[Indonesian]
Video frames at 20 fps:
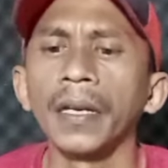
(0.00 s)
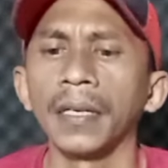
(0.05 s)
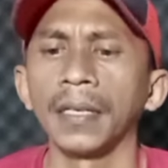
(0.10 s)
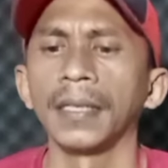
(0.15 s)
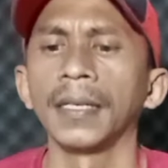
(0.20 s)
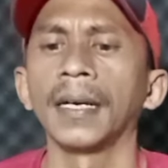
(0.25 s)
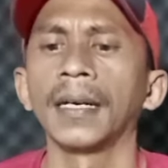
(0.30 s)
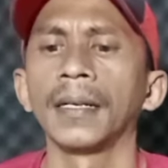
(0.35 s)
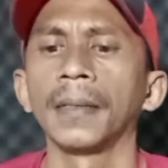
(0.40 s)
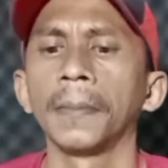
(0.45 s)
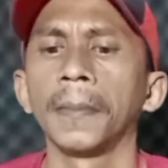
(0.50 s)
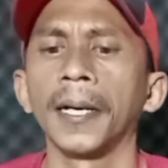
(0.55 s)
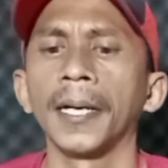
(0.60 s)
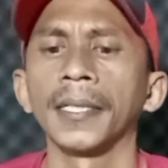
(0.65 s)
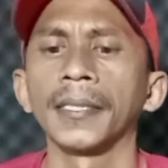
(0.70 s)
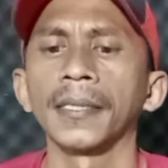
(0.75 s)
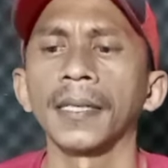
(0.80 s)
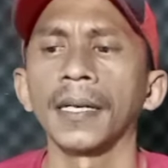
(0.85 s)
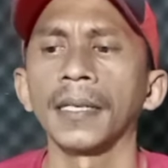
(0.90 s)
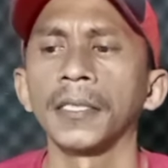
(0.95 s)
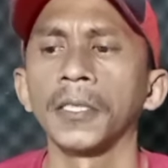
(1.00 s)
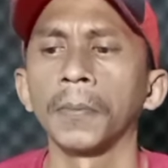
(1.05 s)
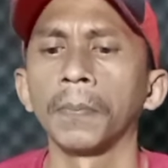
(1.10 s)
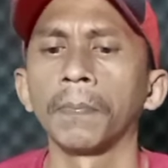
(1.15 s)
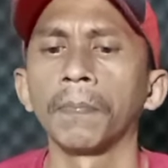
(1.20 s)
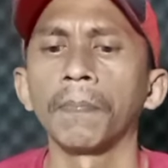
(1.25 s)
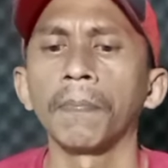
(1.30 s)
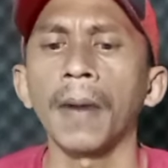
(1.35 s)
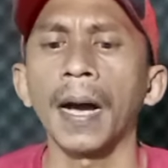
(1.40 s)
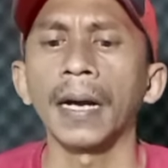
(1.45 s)
ini ada bahasa
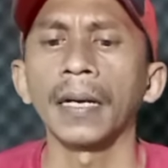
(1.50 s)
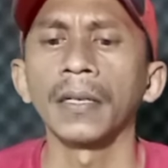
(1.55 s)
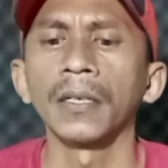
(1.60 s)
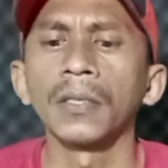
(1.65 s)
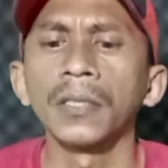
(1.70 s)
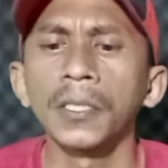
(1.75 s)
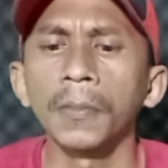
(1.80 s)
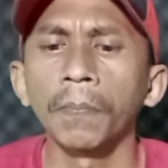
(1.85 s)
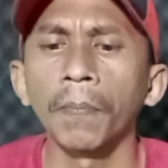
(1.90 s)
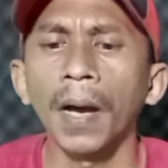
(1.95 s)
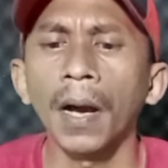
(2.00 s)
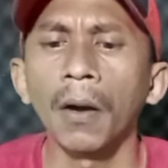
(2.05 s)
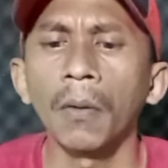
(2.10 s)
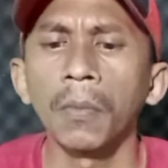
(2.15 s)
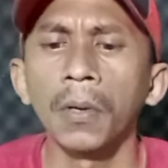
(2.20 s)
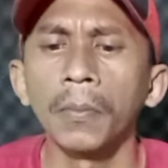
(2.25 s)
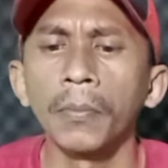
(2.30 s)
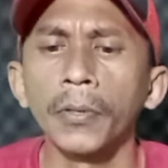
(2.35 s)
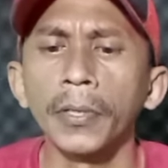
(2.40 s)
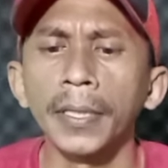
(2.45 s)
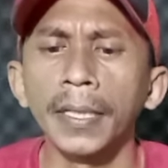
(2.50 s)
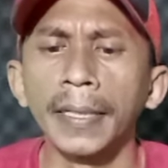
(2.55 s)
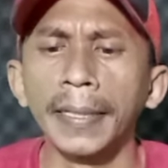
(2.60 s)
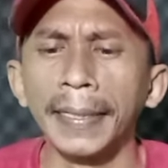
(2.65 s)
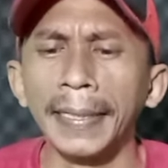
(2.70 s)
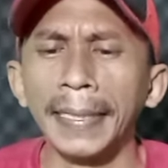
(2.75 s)
Jepang ya Jepang apa apa ini